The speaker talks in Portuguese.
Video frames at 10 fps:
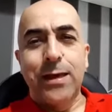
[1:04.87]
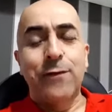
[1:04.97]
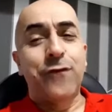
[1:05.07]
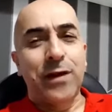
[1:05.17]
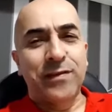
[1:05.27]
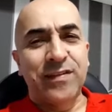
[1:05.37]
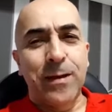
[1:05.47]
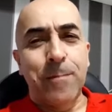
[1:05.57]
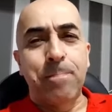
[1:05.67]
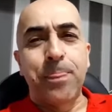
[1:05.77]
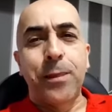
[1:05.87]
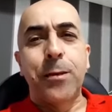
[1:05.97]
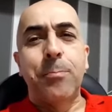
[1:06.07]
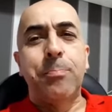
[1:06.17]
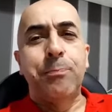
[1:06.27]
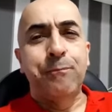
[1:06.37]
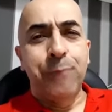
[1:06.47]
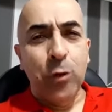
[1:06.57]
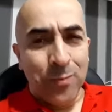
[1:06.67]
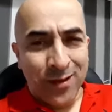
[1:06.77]
e faça
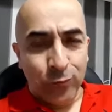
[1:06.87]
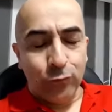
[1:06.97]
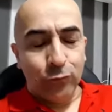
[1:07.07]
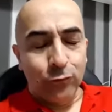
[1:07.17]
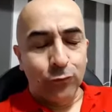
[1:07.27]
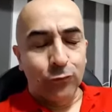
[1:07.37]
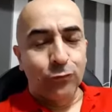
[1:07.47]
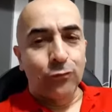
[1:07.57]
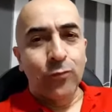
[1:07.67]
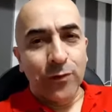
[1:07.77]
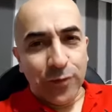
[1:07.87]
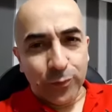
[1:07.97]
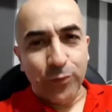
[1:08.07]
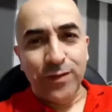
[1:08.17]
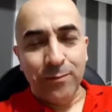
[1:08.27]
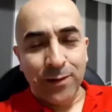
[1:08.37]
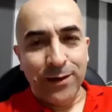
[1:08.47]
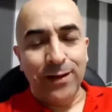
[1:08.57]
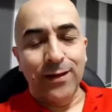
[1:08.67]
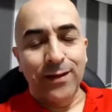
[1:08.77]
pelo menos uma vez por
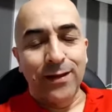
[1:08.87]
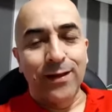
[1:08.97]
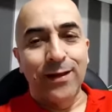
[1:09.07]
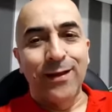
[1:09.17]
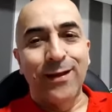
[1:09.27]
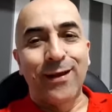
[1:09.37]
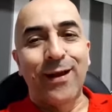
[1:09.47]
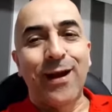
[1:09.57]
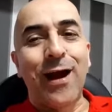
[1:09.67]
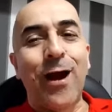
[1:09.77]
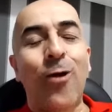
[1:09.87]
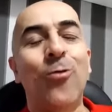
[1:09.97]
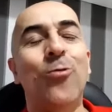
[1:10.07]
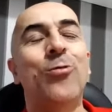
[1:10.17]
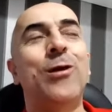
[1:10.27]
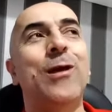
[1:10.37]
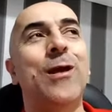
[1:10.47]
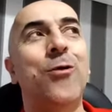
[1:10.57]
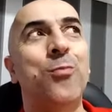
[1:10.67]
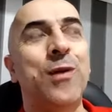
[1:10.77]
semana algo que
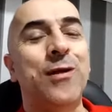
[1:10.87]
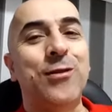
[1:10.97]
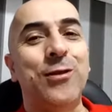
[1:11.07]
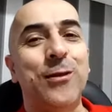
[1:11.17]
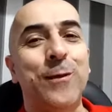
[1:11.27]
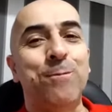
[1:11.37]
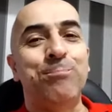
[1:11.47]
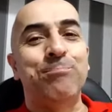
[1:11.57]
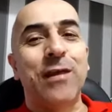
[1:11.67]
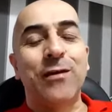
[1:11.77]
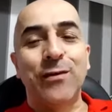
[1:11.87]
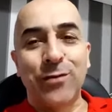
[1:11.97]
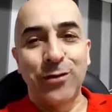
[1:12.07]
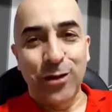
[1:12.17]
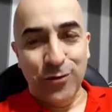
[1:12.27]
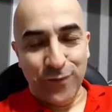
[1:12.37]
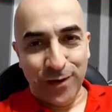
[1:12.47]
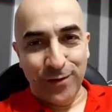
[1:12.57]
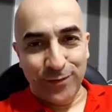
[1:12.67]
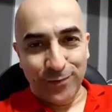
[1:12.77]
realmente te deixe
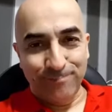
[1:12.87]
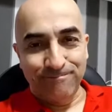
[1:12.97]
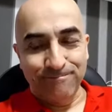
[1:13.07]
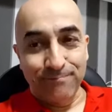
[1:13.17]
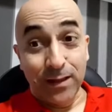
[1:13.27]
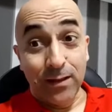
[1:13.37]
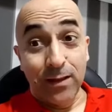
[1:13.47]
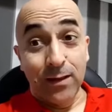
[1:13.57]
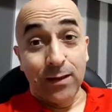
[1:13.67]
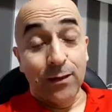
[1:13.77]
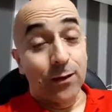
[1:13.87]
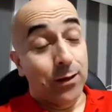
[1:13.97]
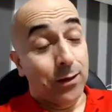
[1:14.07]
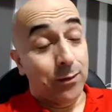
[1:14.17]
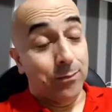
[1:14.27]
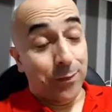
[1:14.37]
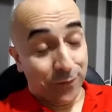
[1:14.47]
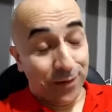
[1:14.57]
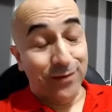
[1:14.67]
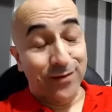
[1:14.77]
feliz. E para
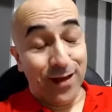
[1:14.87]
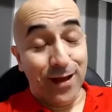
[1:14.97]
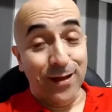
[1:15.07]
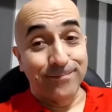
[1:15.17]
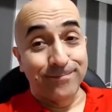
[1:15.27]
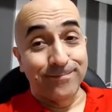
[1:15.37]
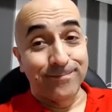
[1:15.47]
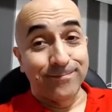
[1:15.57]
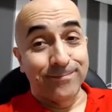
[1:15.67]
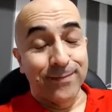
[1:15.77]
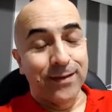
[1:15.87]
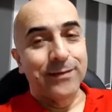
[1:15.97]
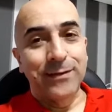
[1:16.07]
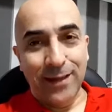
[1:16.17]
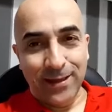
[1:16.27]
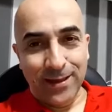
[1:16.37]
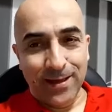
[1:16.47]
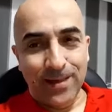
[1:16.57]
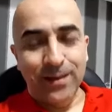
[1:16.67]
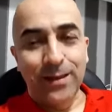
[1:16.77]
finalizar,
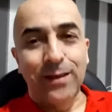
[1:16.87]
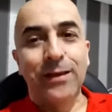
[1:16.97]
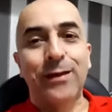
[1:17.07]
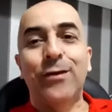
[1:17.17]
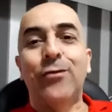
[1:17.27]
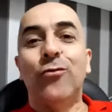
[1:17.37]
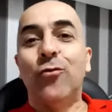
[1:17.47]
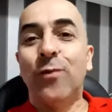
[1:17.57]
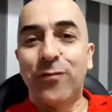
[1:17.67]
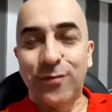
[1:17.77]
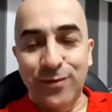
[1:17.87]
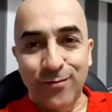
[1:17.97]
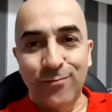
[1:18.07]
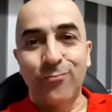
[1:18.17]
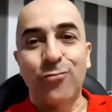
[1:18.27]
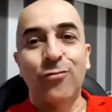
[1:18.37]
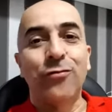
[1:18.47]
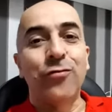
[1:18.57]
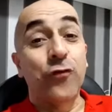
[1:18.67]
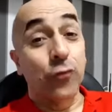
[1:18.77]
tenha uma visão
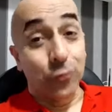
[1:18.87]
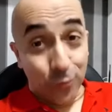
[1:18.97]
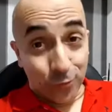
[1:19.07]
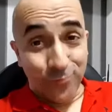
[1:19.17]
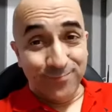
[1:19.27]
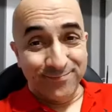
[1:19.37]
de futuro.